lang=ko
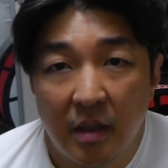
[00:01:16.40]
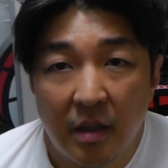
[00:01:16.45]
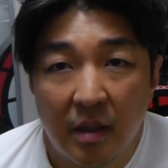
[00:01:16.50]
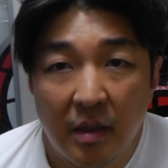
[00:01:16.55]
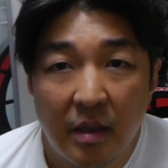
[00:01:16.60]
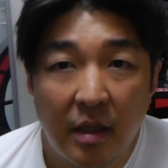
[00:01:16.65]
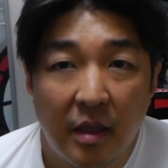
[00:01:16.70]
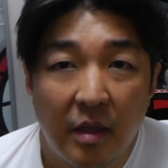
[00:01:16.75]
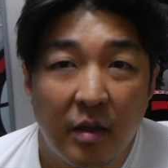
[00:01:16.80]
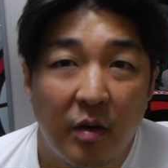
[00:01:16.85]

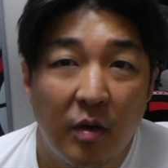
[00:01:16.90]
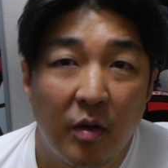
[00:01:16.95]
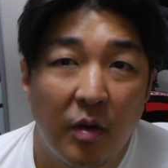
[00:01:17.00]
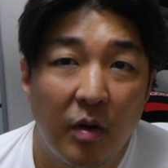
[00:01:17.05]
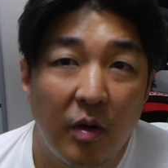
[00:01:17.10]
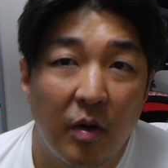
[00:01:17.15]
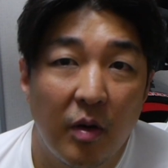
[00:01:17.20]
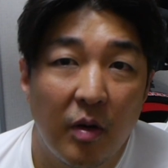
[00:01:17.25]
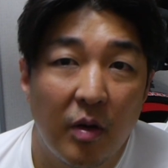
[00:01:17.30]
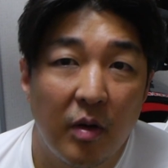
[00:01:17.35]
그래서
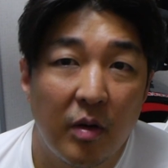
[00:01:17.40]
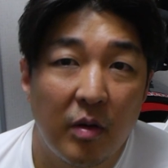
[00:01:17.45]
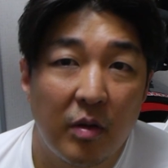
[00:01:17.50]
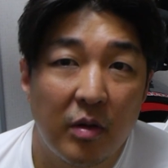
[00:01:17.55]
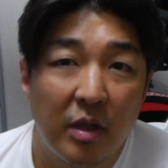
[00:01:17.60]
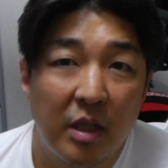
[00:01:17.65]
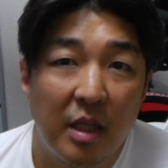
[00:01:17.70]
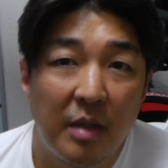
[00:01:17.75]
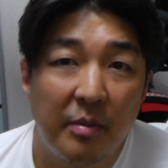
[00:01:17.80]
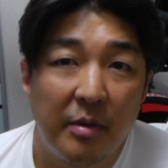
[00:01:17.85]

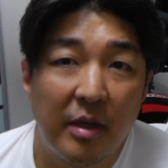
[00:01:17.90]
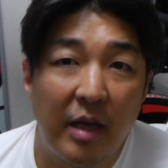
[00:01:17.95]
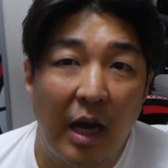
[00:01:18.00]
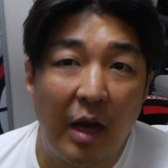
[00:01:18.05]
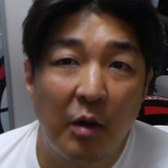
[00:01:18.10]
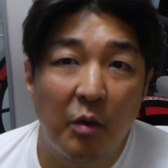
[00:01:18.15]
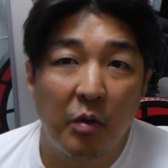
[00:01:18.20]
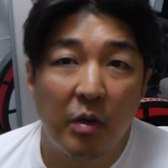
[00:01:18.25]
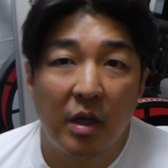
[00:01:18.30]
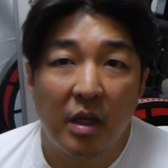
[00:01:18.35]
TV
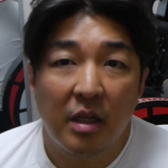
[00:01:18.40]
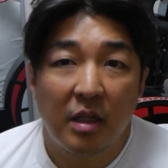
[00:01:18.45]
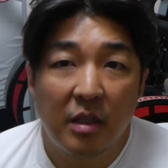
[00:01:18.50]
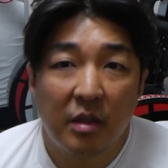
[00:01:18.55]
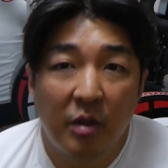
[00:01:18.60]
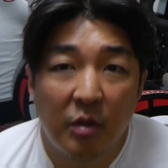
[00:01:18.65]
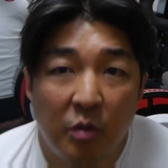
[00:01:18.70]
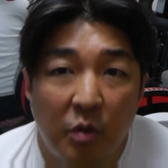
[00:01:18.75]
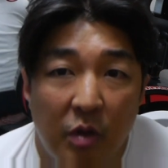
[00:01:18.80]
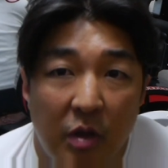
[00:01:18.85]
광고에 이런
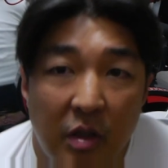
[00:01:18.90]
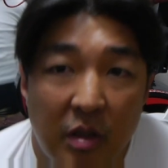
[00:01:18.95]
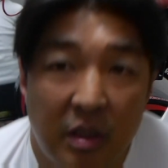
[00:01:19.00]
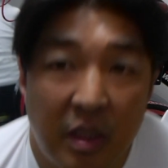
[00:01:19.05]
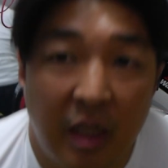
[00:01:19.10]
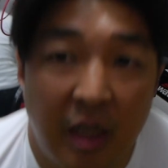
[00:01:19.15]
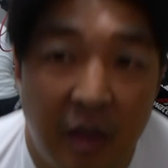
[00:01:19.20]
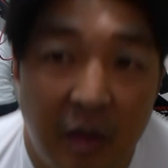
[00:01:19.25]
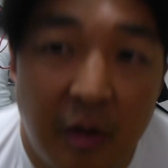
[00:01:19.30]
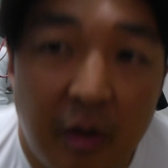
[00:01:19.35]
것도
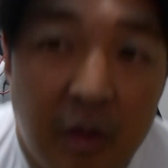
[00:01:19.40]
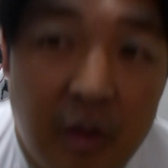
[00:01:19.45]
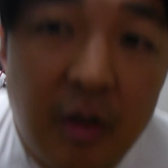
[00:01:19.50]
있었잖아요.